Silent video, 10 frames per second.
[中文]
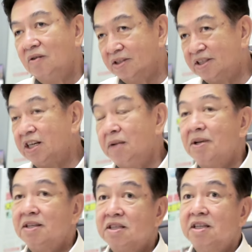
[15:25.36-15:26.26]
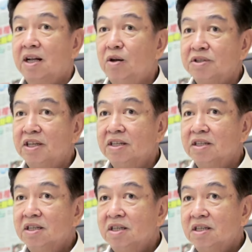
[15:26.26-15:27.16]
我心里面是很高兴，
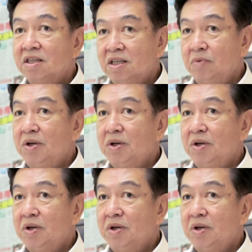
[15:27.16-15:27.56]
因